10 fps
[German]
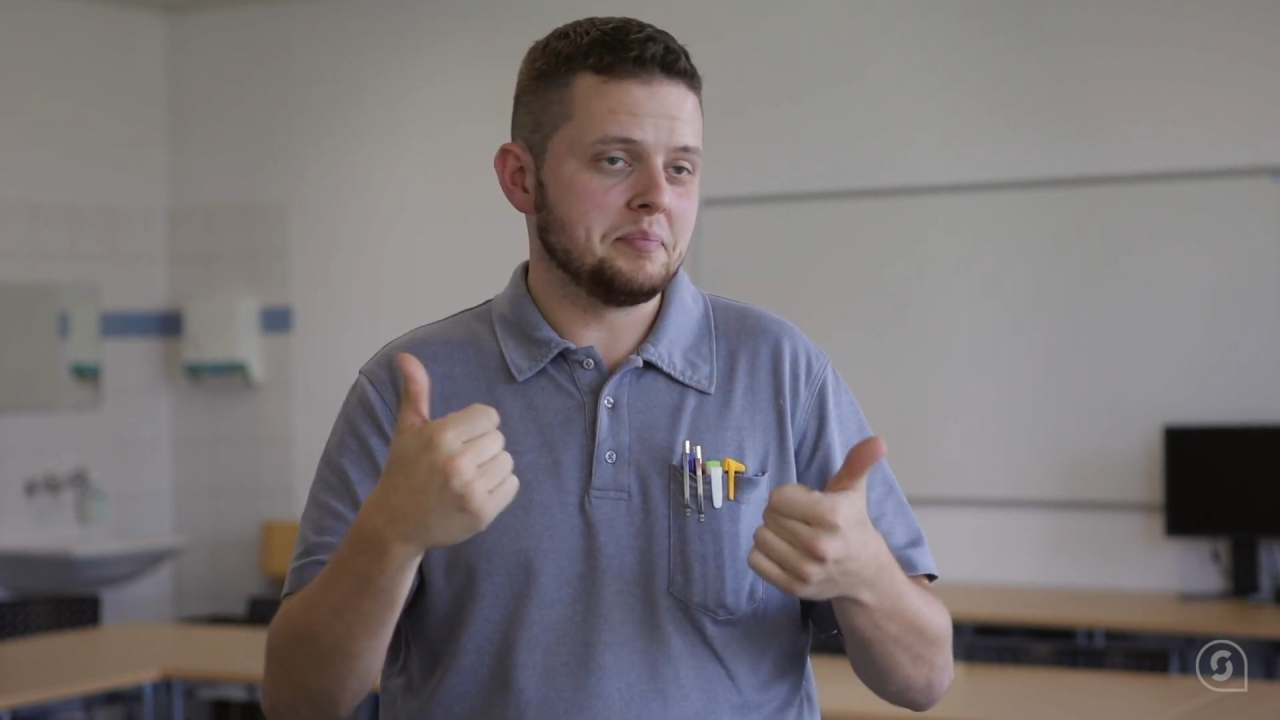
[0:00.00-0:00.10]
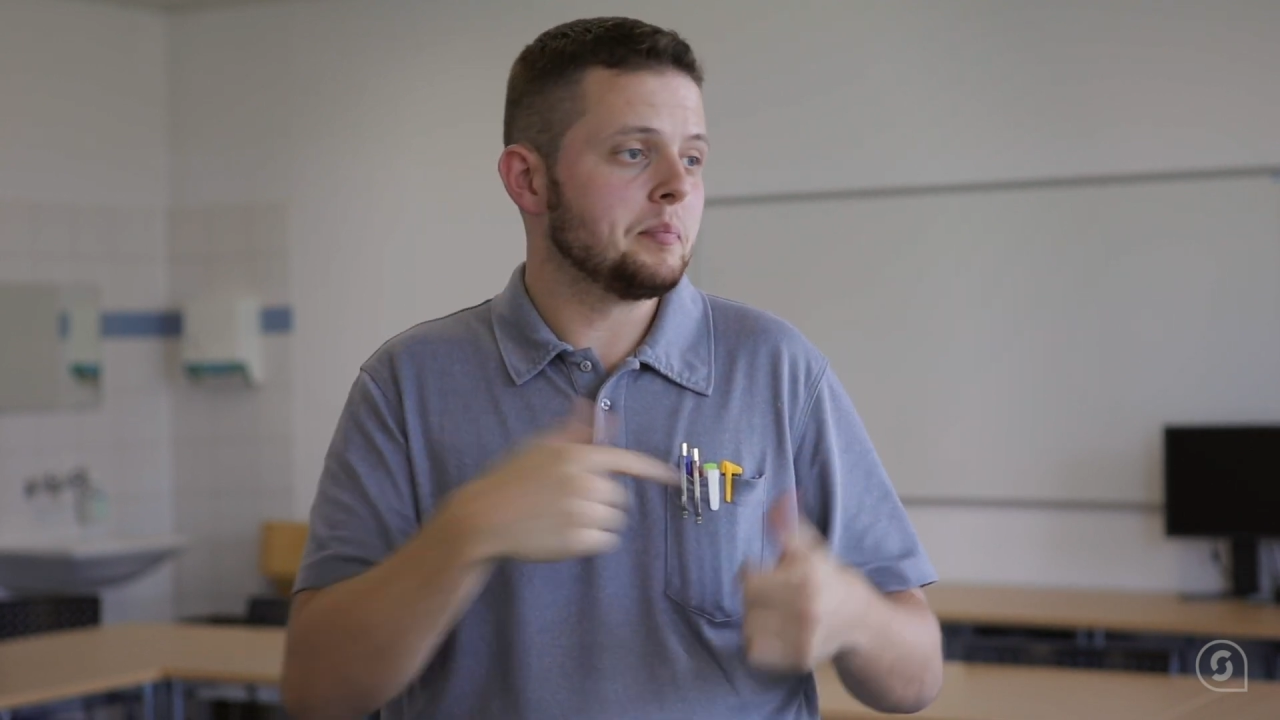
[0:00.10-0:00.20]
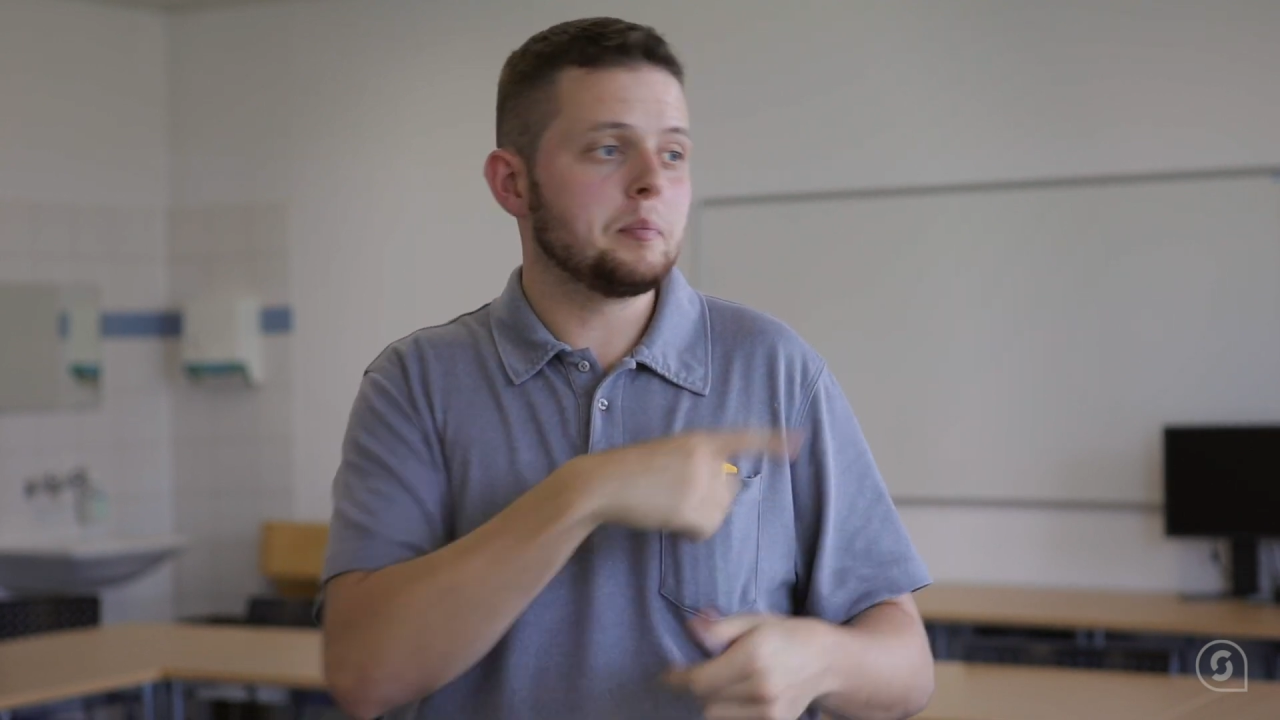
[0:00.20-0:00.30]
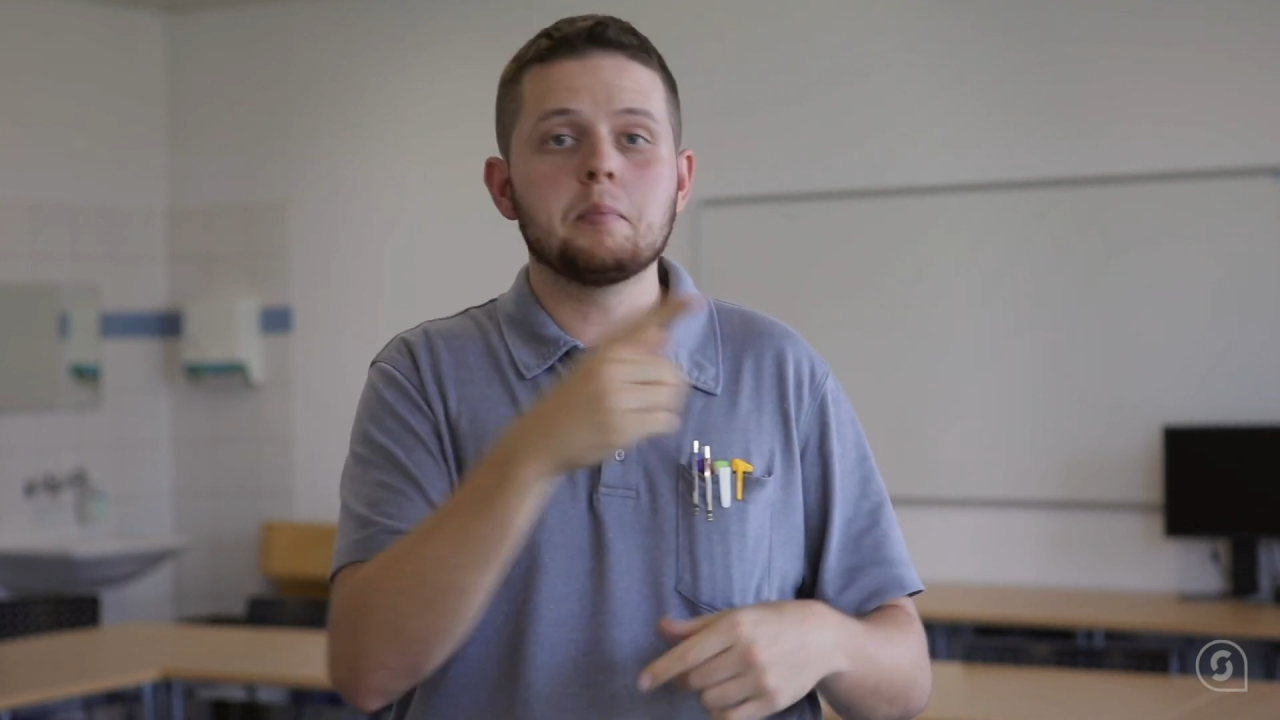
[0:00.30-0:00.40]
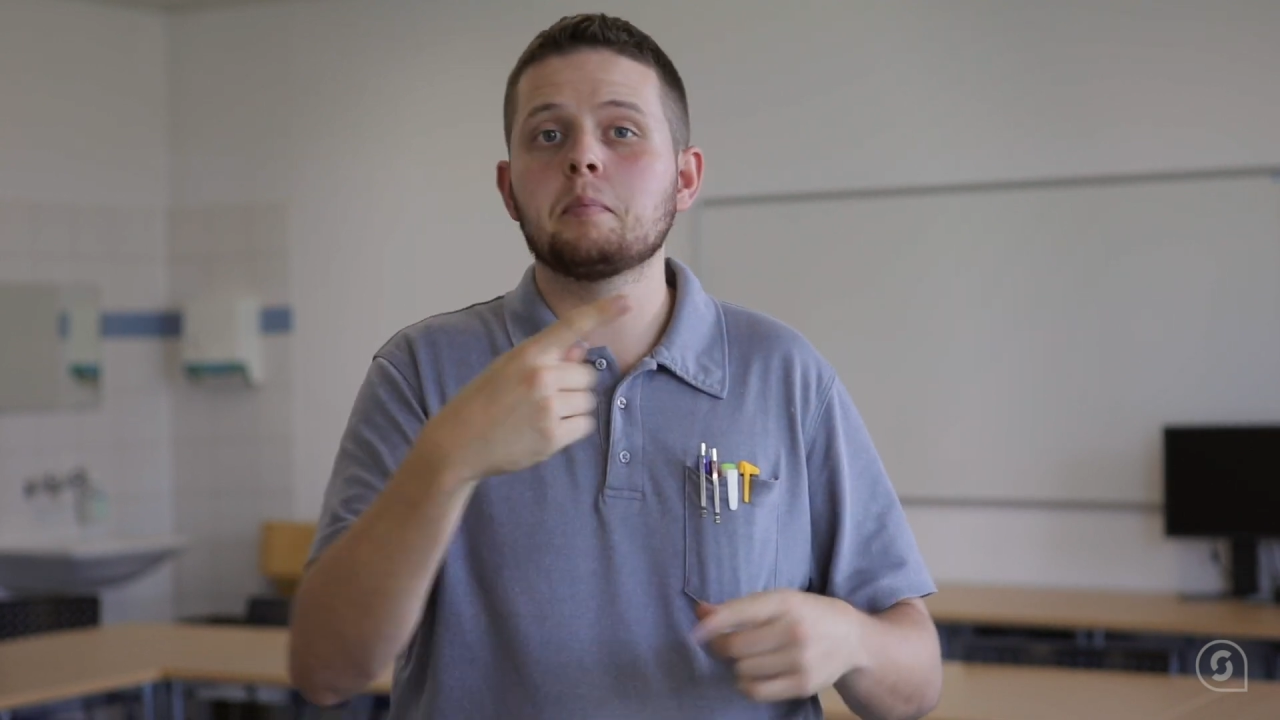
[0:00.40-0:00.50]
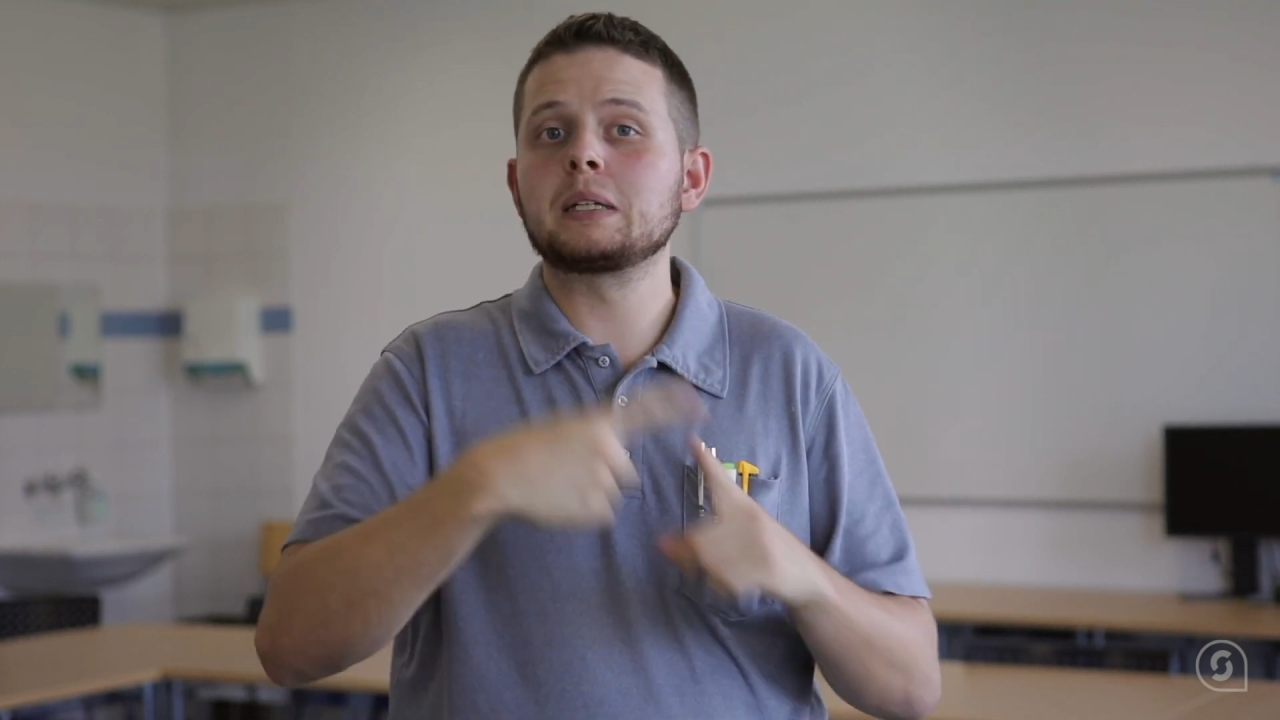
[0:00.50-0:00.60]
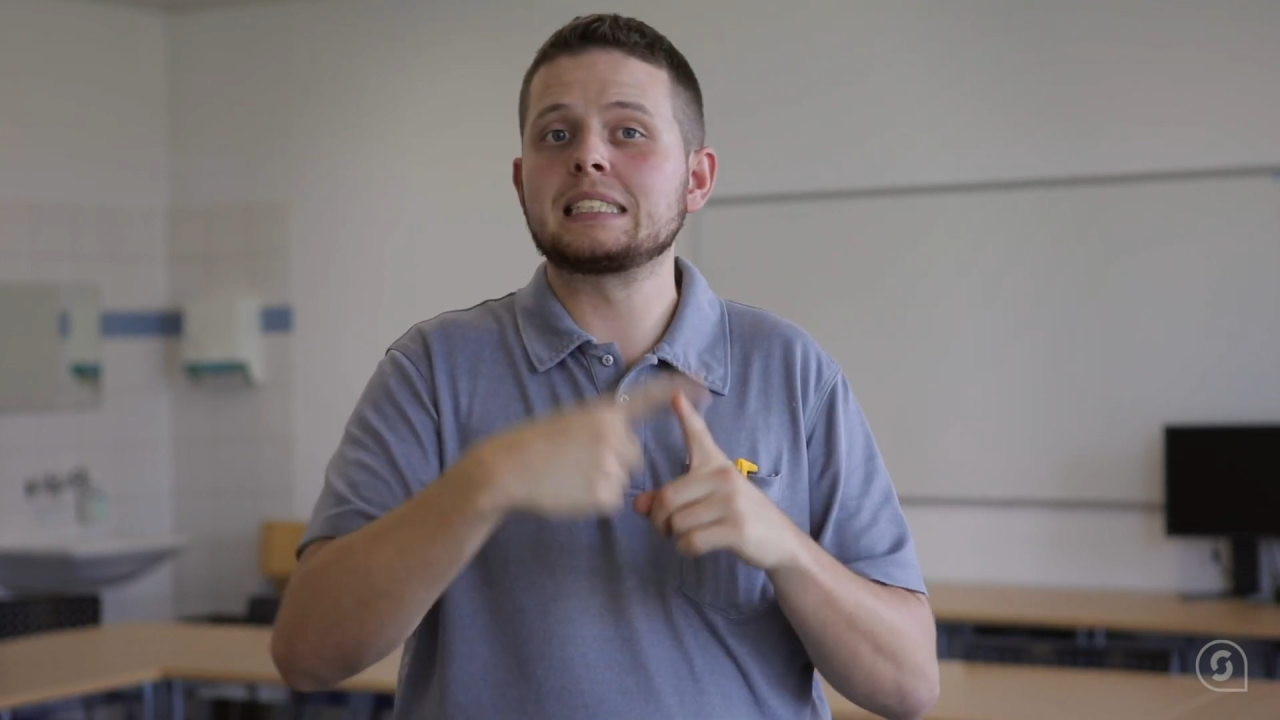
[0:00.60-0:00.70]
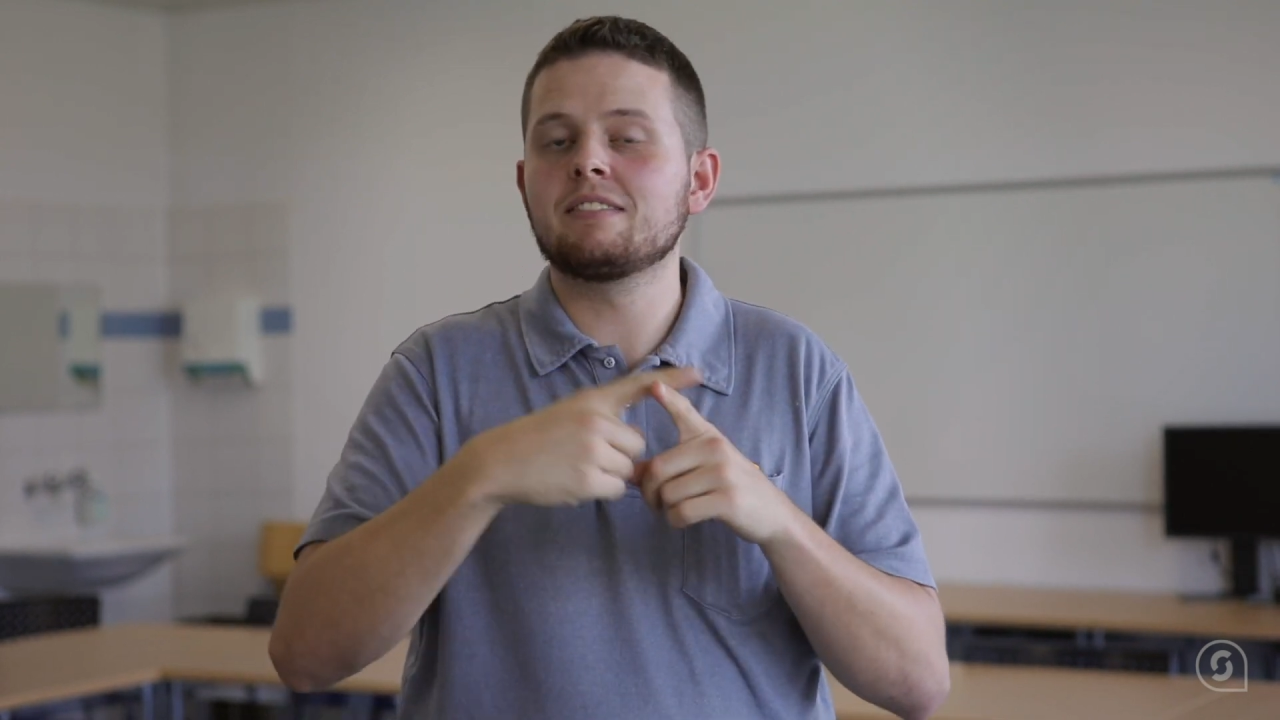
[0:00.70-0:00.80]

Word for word: gestimmt und